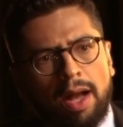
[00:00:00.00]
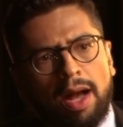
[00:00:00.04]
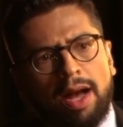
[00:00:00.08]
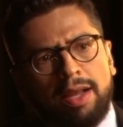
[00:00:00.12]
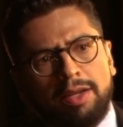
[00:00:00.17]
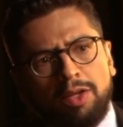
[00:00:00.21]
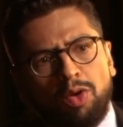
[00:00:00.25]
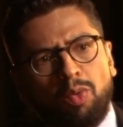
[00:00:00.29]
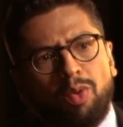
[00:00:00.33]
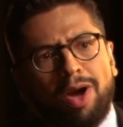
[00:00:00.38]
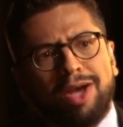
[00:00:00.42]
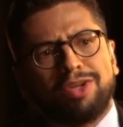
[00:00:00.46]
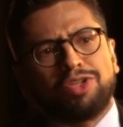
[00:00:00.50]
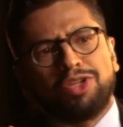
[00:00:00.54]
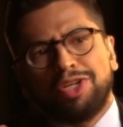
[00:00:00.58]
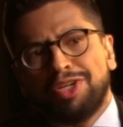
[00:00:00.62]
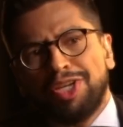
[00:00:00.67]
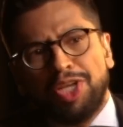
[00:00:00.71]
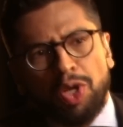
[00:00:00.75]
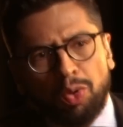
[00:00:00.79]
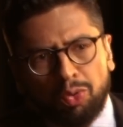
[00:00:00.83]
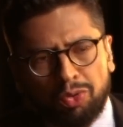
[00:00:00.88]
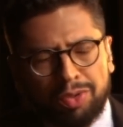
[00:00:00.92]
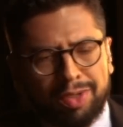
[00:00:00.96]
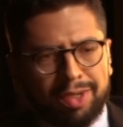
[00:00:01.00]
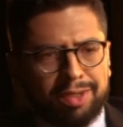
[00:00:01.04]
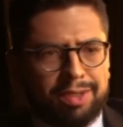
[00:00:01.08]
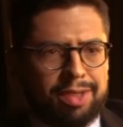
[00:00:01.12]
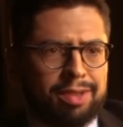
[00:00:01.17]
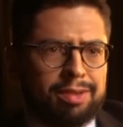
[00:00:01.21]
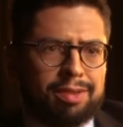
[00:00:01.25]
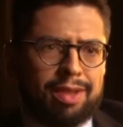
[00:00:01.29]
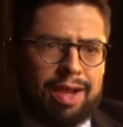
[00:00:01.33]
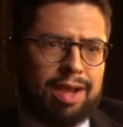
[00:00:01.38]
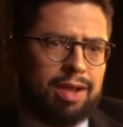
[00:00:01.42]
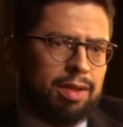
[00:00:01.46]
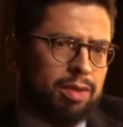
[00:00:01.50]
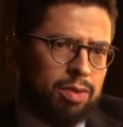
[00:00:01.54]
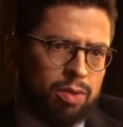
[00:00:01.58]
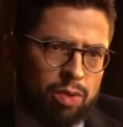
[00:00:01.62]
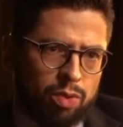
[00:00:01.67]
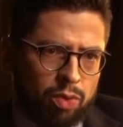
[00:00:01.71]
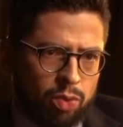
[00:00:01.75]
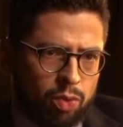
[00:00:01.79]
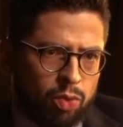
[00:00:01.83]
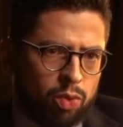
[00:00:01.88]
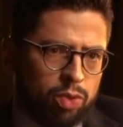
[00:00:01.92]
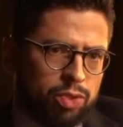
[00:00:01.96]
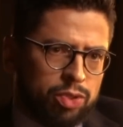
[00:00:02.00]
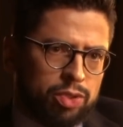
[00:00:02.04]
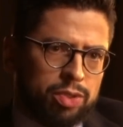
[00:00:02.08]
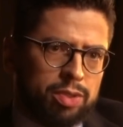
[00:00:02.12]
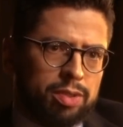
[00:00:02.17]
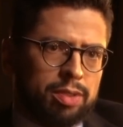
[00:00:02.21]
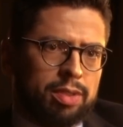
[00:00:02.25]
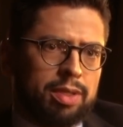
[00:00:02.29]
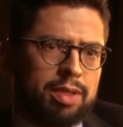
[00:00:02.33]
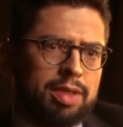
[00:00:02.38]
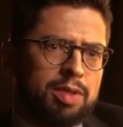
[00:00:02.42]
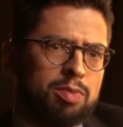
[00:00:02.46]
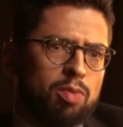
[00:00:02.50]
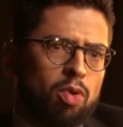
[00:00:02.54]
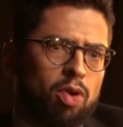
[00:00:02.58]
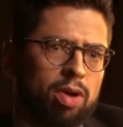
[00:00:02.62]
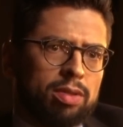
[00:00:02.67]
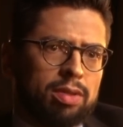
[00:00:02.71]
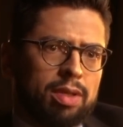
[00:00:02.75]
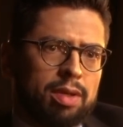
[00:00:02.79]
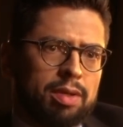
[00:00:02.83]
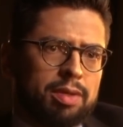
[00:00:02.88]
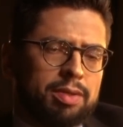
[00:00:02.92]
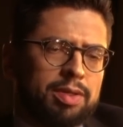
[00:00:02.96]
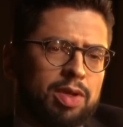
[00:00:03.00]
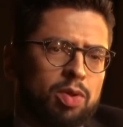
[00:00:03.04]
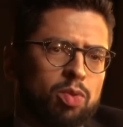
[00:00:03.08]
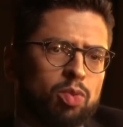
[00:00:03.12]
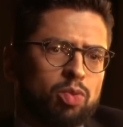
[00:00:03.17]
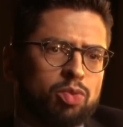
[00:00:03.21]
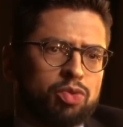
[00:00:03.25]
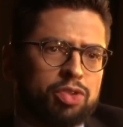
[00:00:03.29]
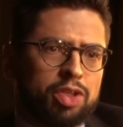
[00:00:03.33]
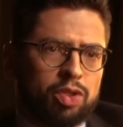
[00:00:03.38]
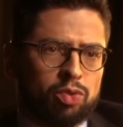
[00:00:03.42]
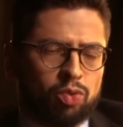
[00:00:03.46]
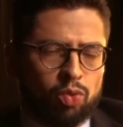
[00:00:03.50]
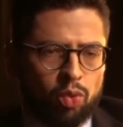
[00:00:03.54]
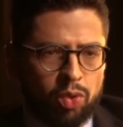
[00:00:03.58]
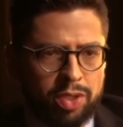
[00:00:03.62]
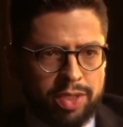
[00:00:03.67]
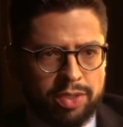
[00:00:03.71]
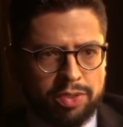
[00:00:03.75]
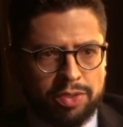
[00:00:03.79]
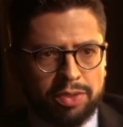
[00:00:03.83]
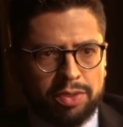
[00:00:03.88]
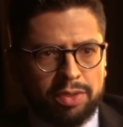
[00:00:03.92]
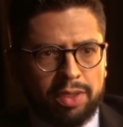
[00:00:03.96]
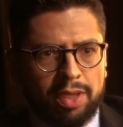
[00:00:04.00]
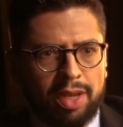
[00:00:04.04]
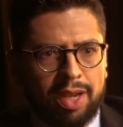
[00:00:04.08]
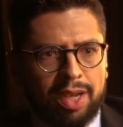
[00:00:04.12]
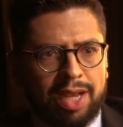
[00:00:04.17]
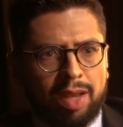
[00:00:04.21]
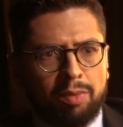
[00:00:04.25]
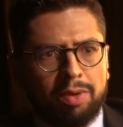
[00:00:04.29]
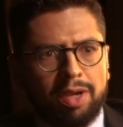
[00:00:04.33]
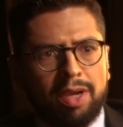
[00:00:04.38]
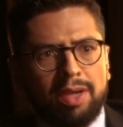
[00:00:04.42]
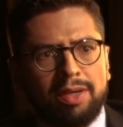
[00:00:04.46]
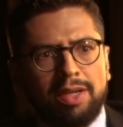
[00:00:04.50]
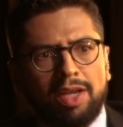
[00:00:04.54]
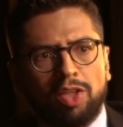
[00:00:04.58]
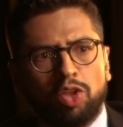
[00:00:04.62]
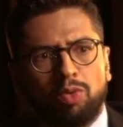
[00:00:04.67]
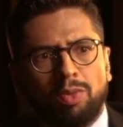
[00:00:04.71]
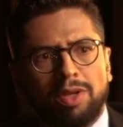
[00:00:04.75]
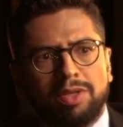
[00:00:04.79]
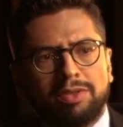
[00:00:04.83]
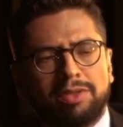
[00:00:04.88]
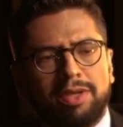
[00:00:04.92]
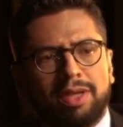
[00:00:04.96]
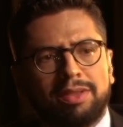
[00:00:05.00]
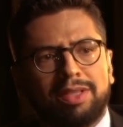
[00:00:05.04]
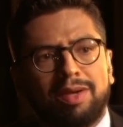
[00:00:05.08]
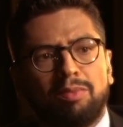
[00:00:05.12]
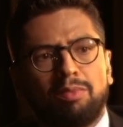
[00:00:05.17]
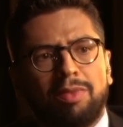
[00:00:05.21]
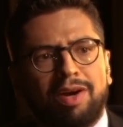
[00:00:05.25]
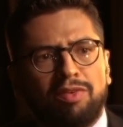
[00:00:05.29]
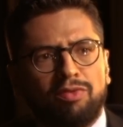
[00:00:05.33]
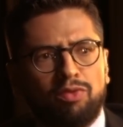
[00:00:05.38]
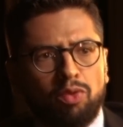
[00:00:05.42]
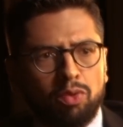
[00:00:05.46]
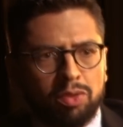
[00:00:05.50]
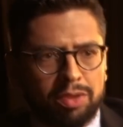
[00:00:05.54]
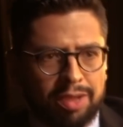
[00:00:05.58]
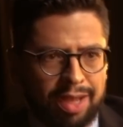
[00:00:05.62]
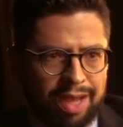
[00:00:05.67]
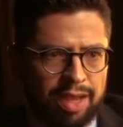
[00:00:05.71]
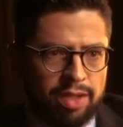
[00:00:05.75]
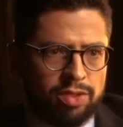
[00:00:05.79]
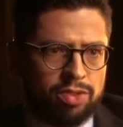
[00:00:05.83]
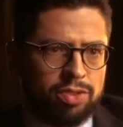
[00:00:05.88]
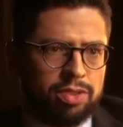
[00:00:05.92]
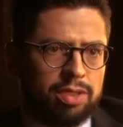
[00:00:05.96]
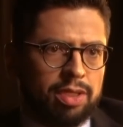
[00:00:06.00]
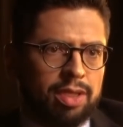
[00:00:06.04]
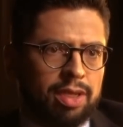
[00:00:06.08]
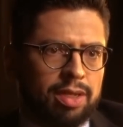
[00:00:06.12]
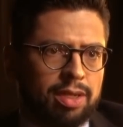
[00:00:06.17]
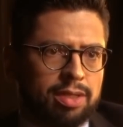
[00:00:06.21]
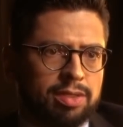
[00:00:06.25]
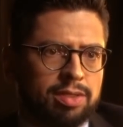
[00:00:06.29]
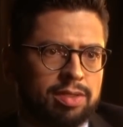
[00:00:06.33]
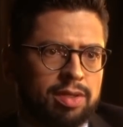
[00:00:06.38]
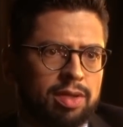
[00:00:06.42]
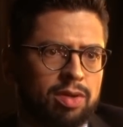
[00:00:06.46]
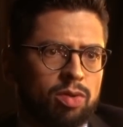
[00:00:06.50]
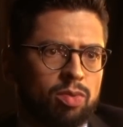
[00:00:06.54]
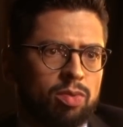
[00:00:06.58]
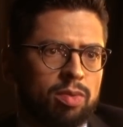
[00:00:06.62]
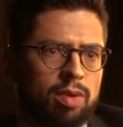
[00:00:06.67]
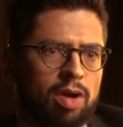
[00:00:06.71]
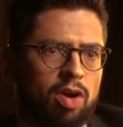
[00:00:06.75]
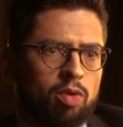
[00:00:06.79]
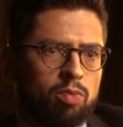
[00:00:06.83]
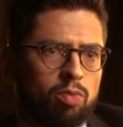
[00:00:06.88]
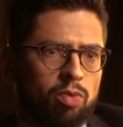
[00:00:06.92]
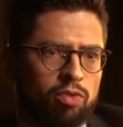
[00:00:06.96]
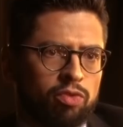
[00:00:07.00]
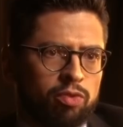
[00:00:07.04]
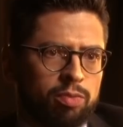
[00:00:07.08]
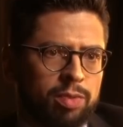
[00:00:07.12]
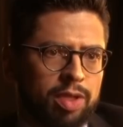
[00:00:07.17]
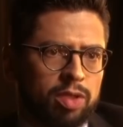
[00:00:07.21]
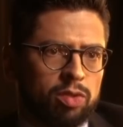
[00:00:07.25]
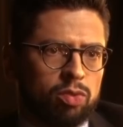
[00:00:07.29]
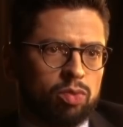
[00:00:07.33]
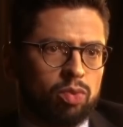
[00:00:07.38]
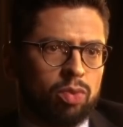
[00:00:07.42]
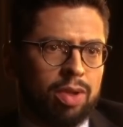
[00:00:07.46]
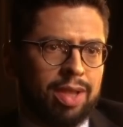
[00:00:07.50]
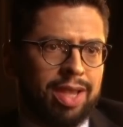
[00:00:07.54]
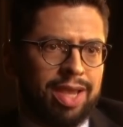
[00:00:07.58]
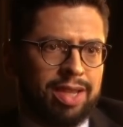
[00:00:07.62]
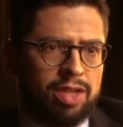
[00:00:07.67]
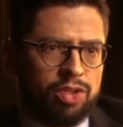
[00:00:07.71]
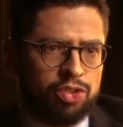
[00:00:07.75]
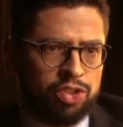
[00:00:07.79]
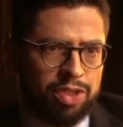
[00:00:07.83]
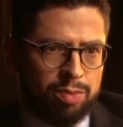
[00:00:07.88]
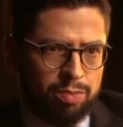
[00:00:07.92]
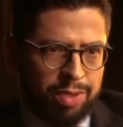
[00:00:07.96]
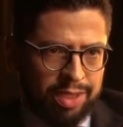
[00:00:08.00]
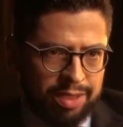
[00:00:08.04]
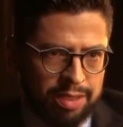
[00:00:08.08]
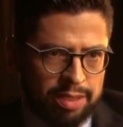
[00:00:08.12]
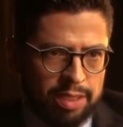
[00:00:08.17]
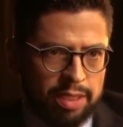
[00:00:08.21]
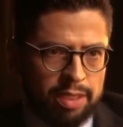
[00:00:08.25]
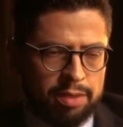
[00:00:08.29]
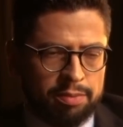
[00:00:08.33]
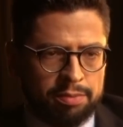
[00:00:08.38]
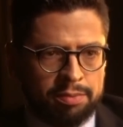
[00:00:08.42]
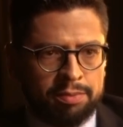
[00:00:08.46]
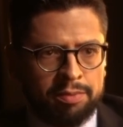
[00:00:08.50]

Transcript: A linguagem neutra, que está hoje em moda em alguns setores, ela acaba criando uma certa má vontade em relação ao movimento LGBT.